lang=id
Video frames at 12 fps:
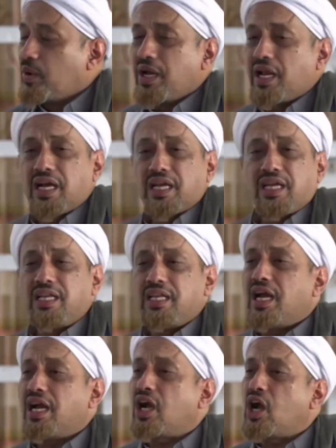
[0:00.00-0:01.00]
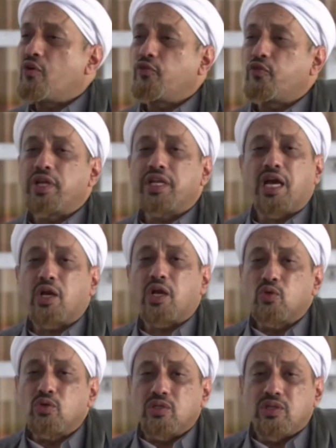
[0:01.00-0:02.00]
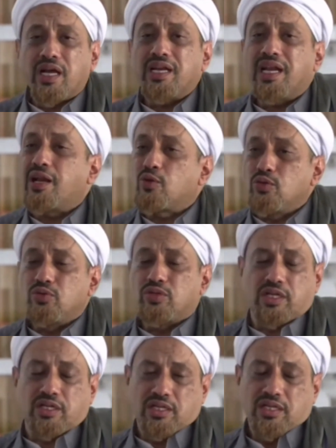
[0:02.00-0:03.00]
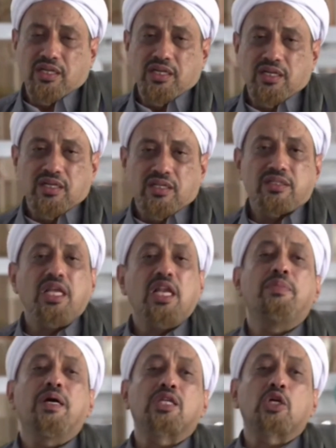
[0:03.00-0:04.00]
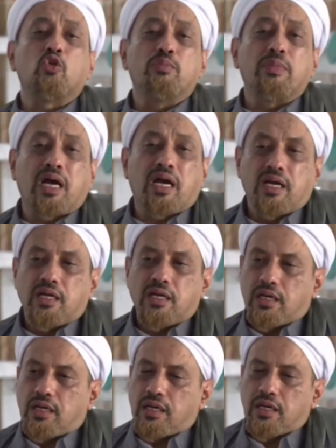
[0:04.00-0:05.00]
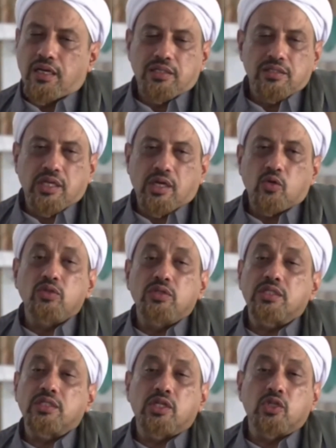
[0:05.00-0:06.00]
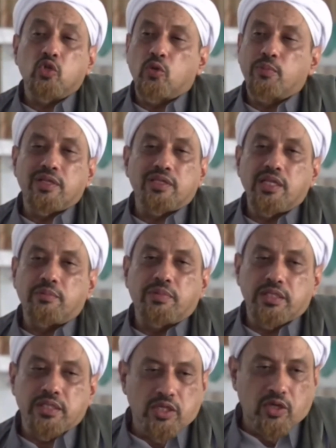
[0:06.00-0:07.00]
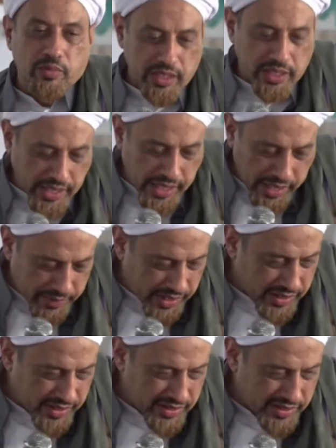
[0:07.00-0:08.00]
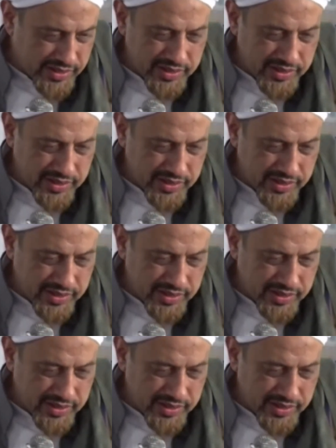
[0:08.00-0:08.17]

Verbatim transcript: walakini akhafu in arud an arud tilbatakuma an yarudda jaddukuma tilbati yaumil qiyamah